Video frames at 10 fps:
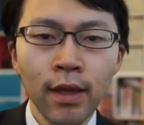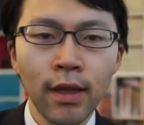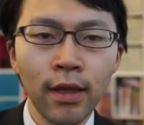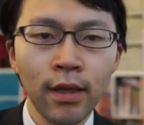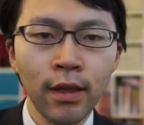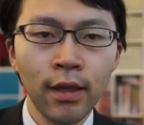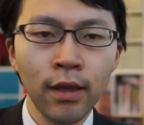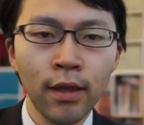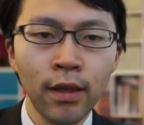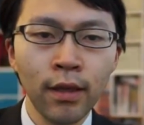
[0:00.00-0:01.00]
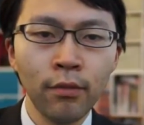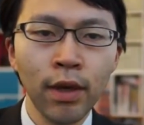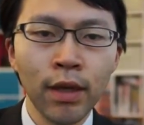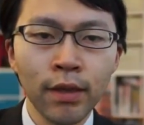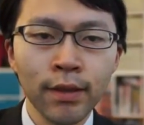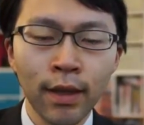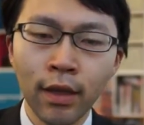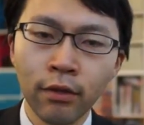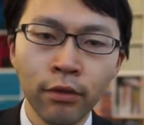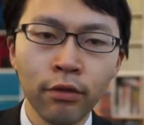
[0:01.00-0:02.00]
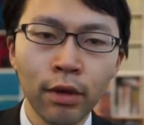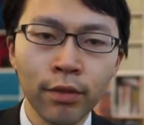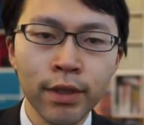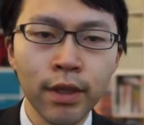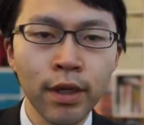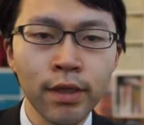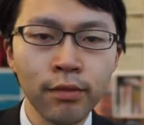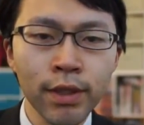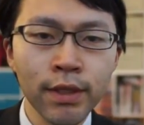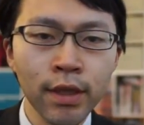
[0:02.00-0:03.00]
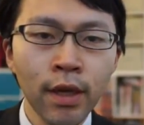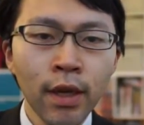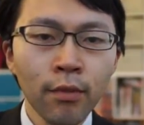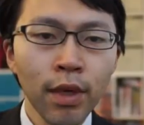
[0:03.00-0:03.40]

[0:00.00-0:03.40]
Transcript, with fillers: えー、まあ世間の評価もしっかりしますし、